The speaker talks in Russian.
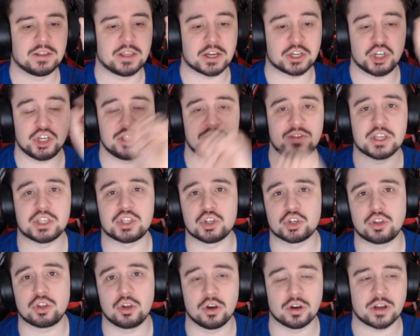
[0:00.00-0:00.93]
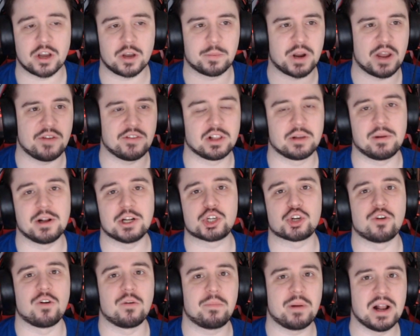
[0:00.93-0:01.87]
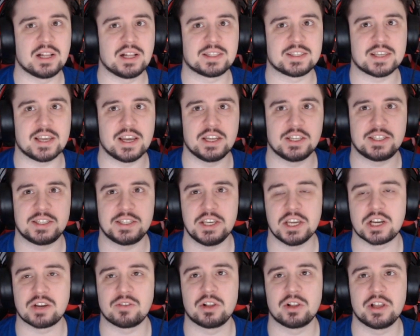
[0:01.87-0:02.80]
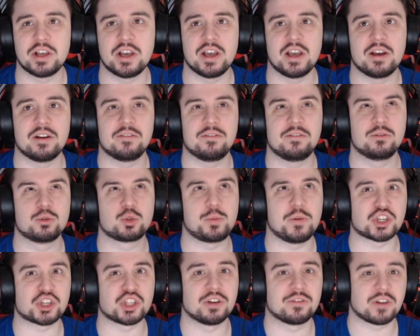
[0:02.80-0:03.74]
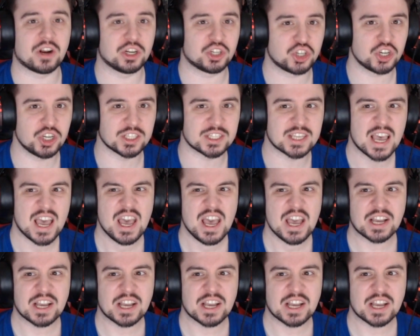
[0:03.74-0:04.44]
Также известно, что, как правило, Большого Пальца сиквелы успешных франшиз,